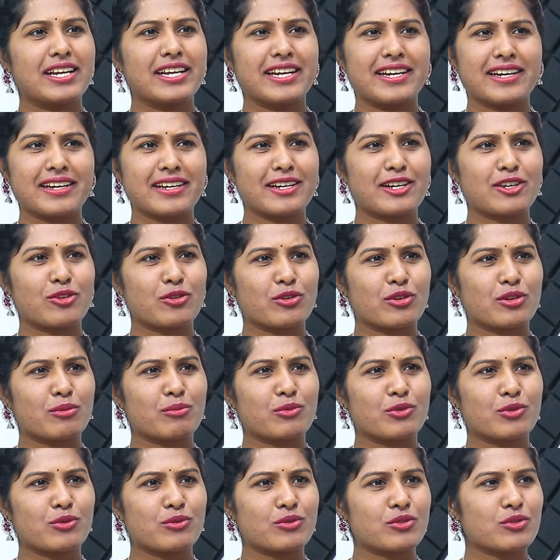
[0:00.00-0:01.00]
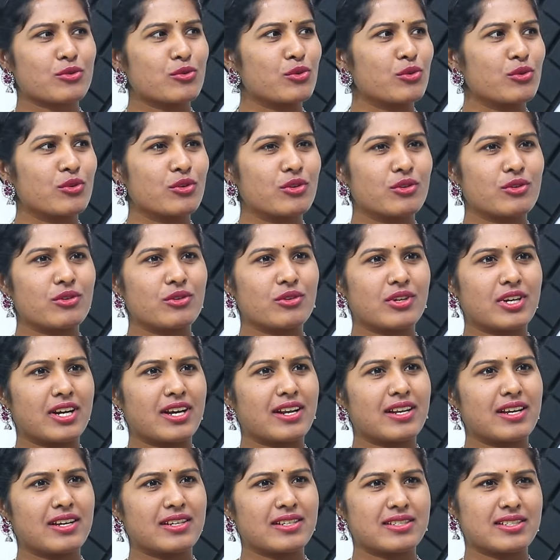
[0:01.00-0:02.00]
ఇంటికాడ ఉన్నప్పుడు స్కూల్లో
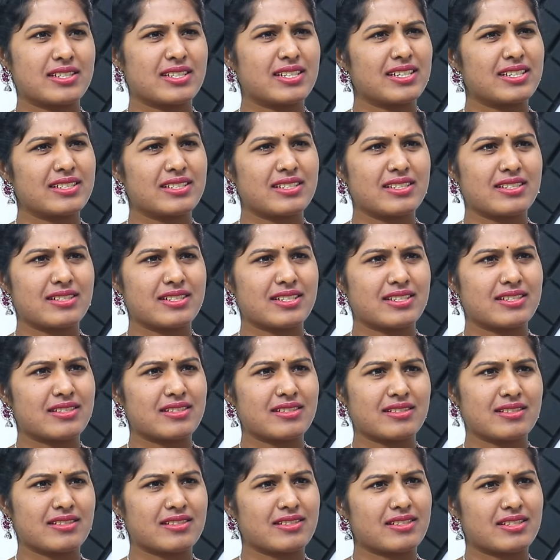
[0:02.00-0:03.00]
అలా చేసి జస్ట్